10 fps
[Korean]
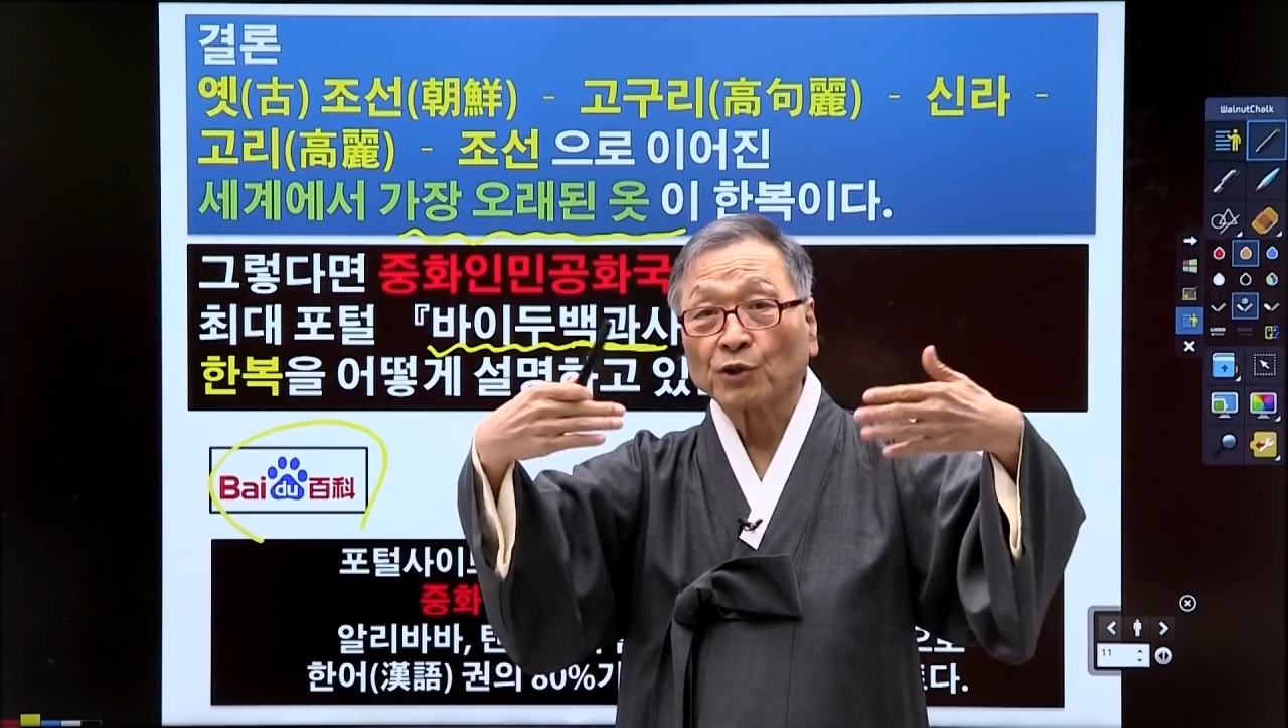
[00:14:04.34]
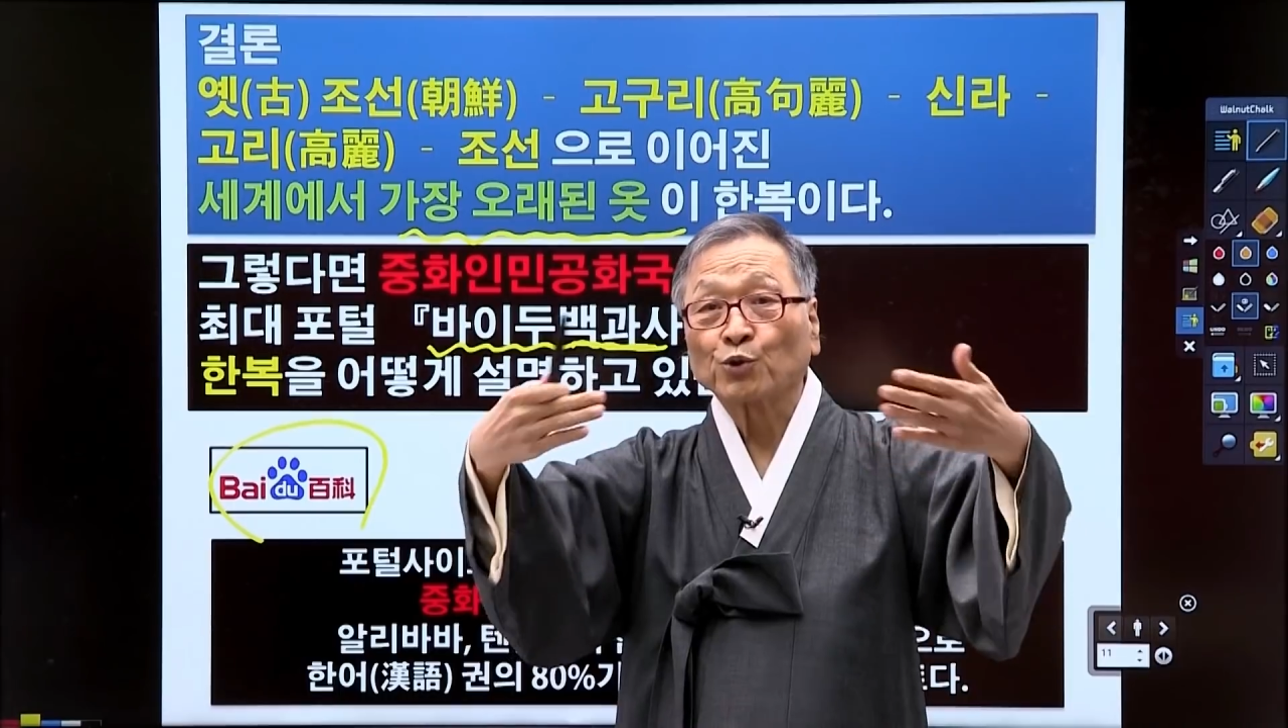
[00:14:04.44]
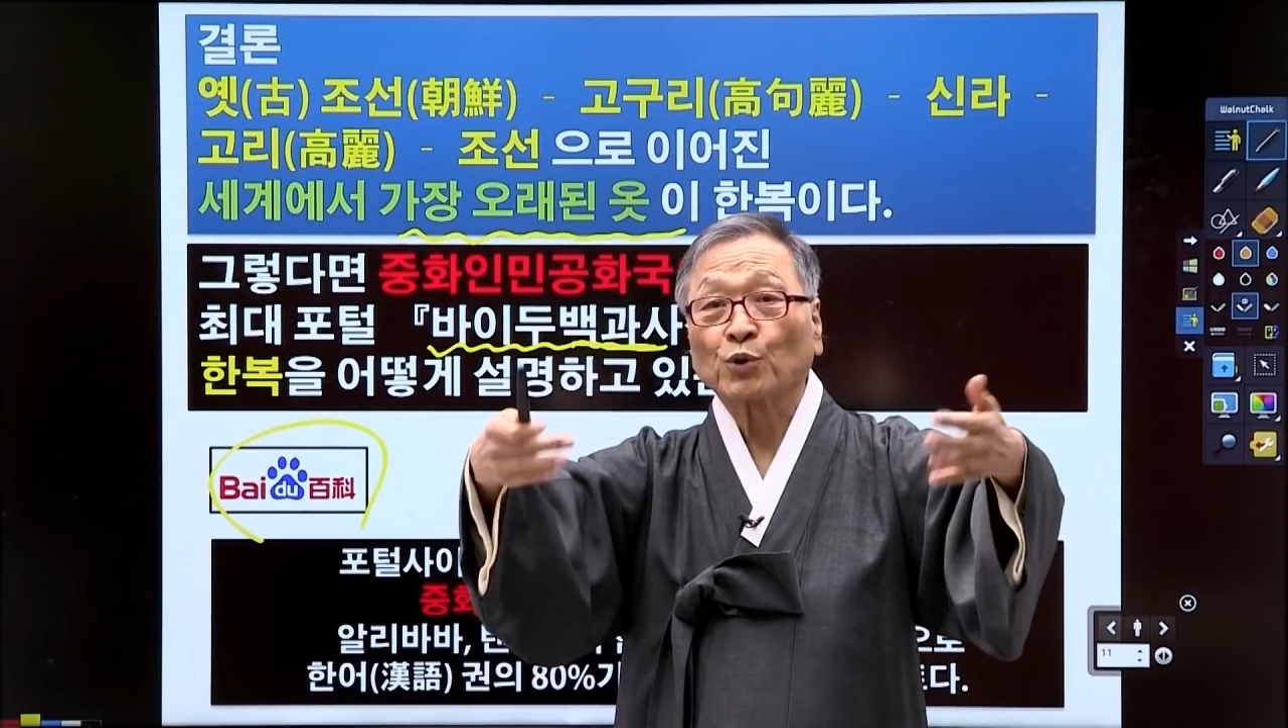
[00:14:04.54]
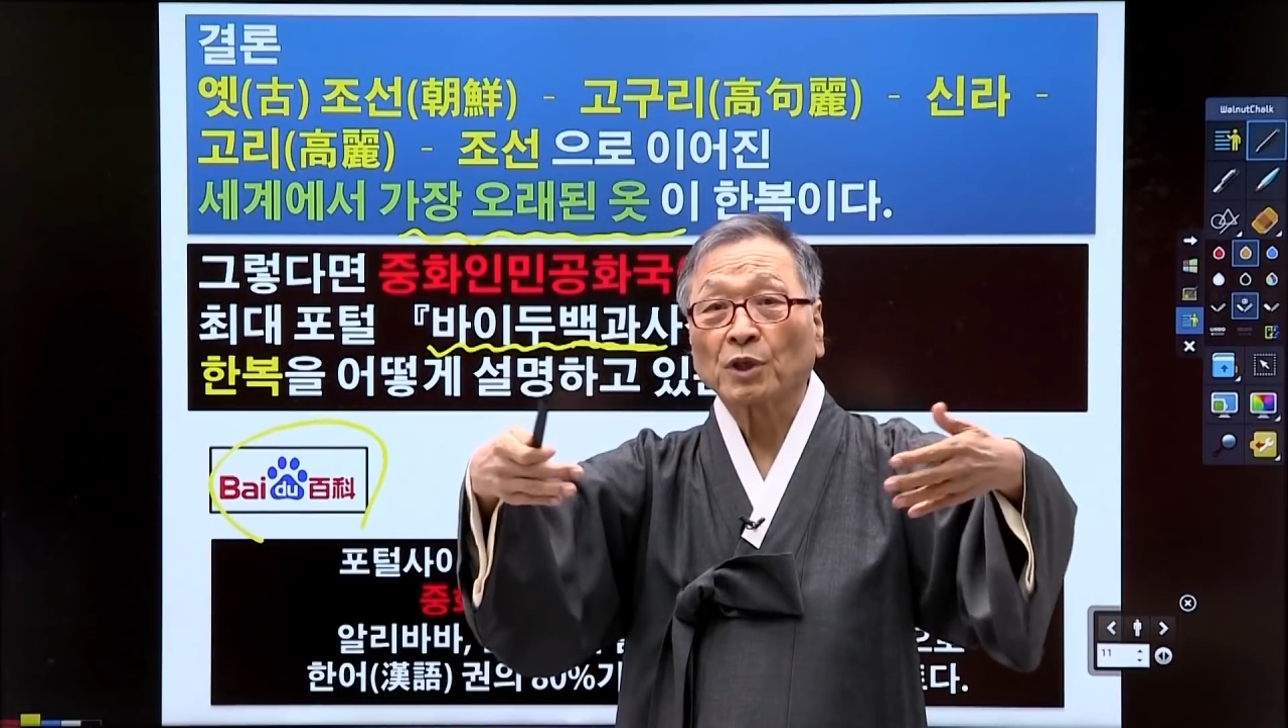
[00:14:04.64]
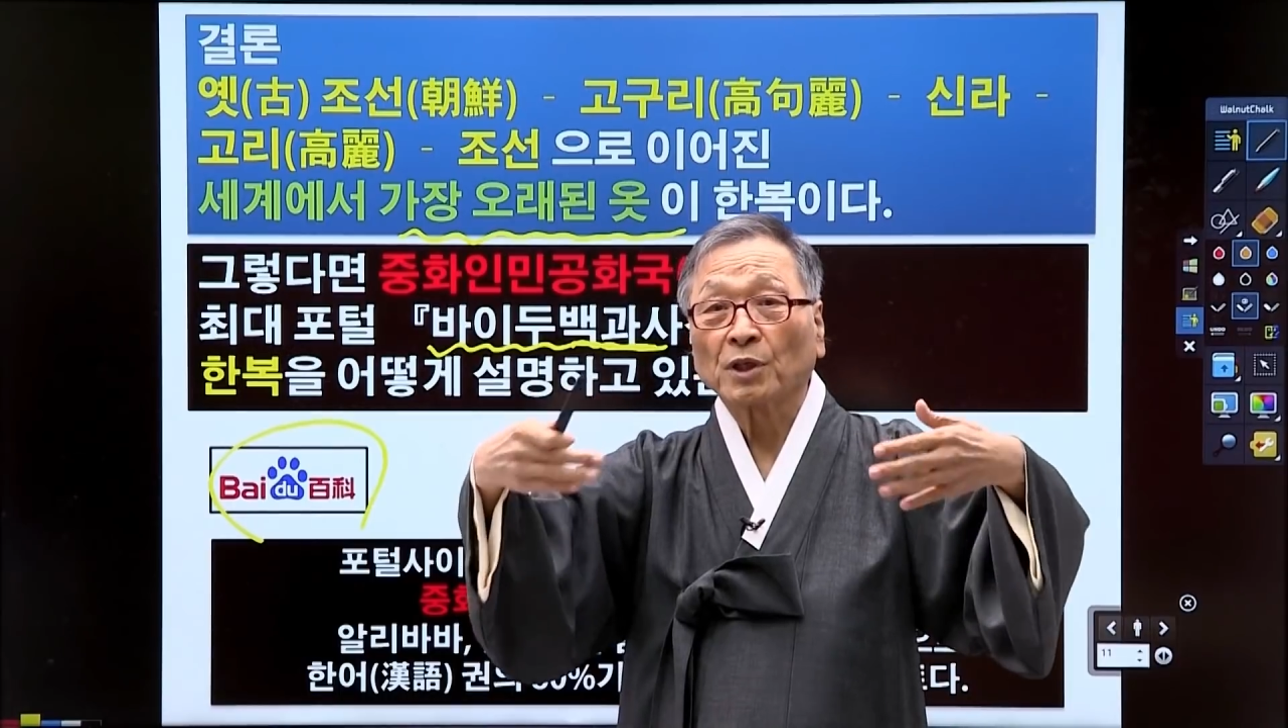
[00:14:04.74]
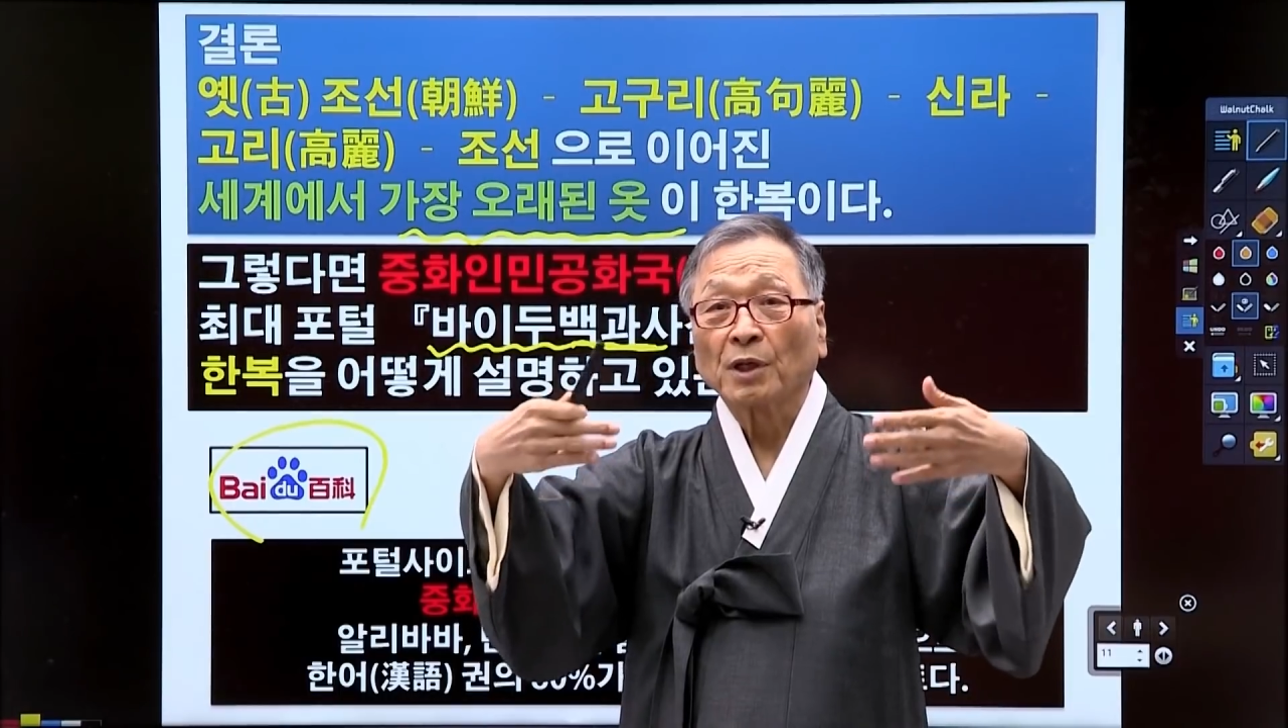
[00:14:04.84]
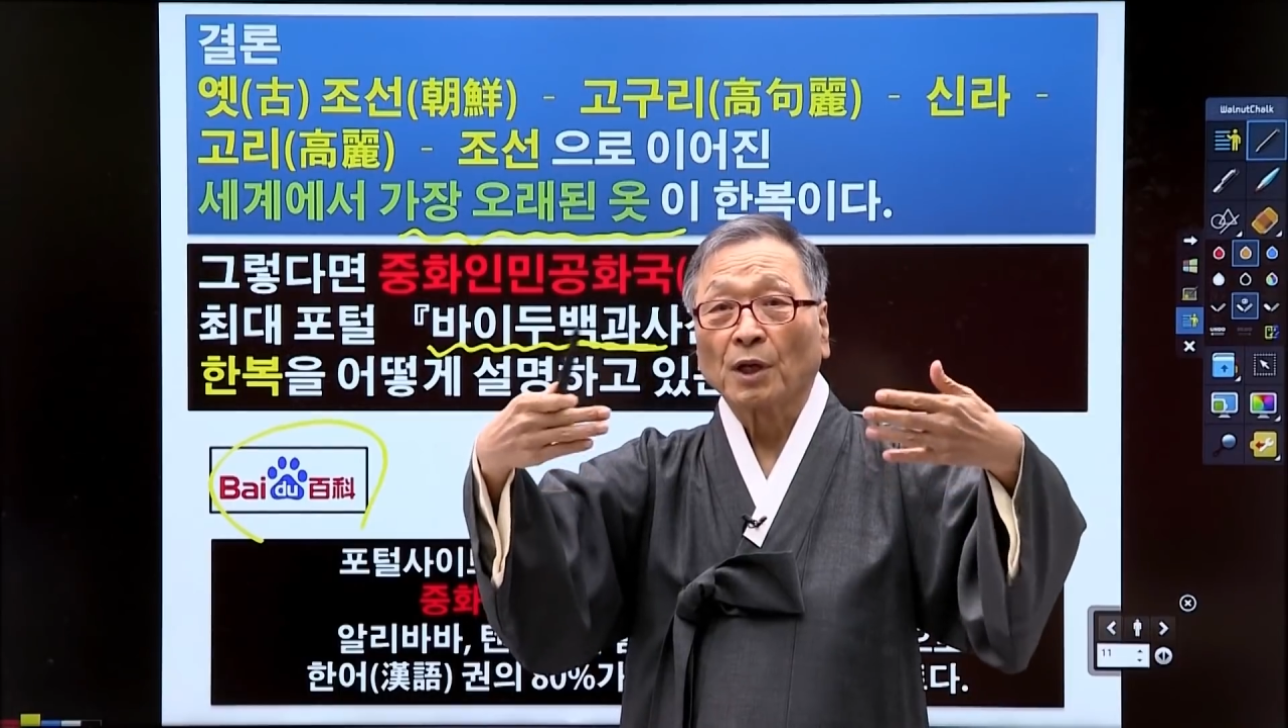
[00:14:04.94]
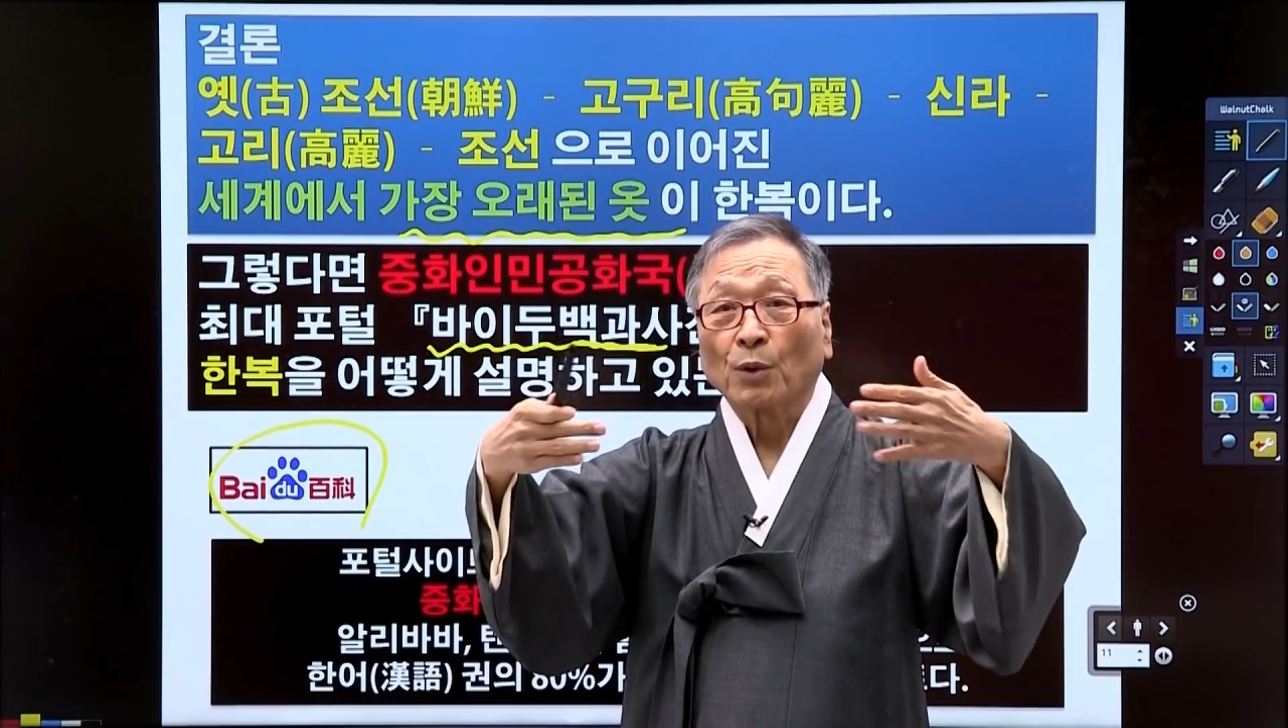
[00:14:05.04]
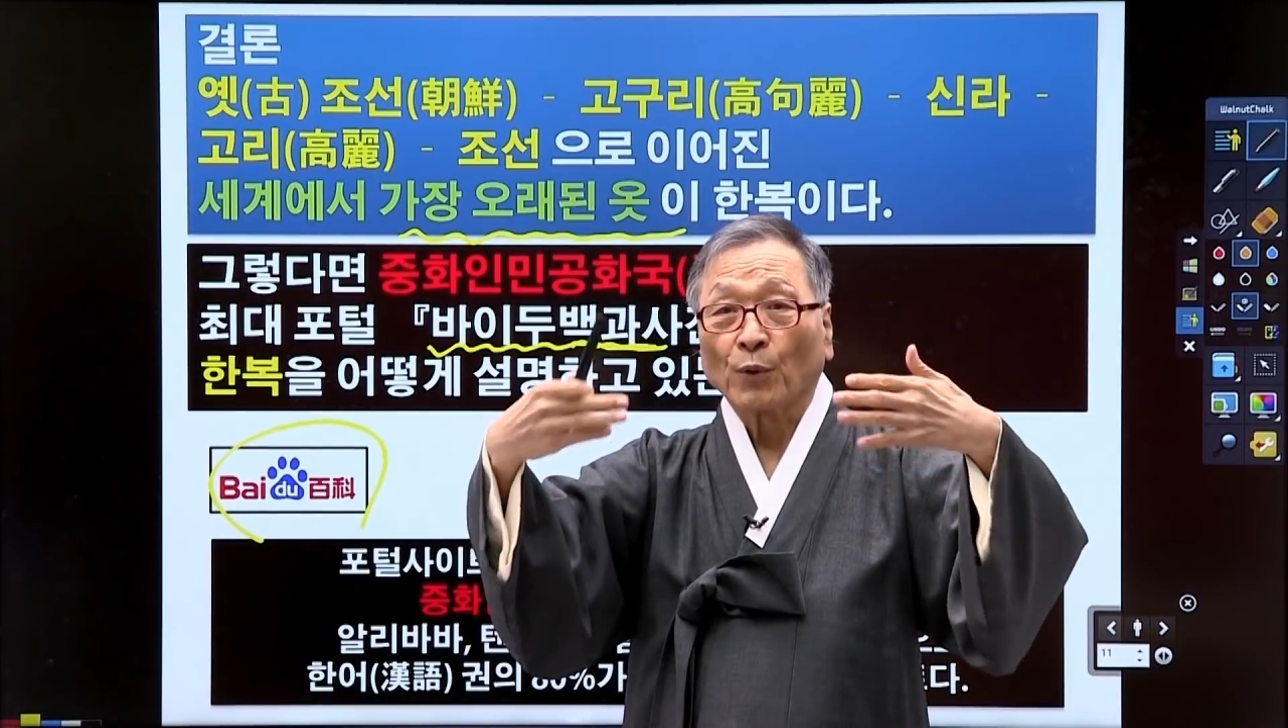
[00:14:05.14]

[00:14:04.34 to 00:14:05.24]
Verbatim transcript: 저쪽이